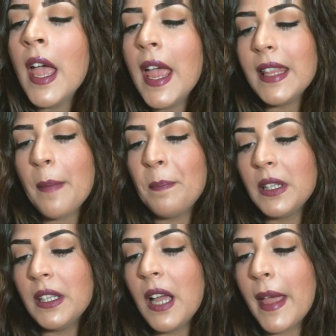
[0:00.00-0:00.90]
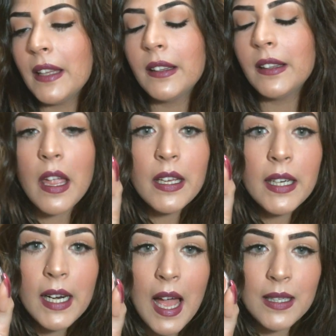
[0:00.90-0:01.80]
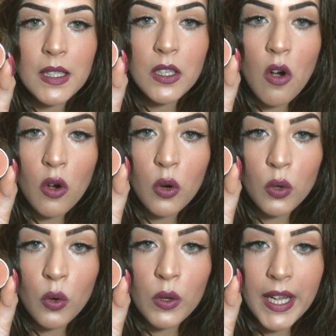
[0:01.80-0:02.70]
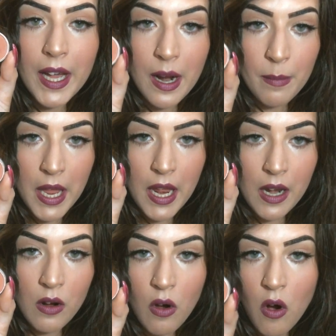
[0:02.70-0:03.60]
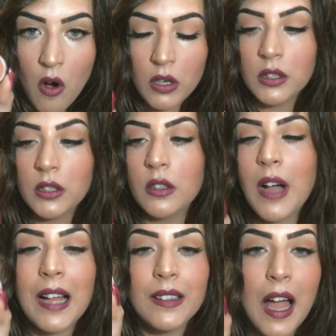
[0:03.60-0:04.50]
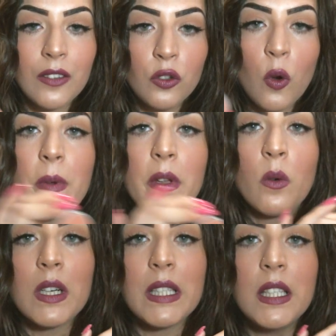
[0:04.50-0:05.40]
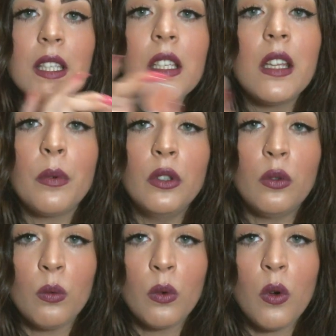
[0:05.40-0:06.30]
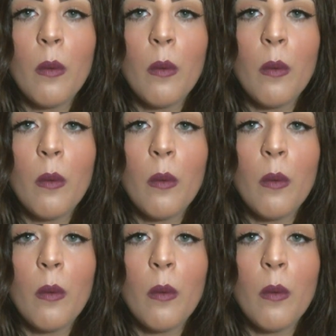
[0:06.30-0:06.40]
ed è praticamente il classico color caramello uh, adatto per qualsiasi tipo di trucco,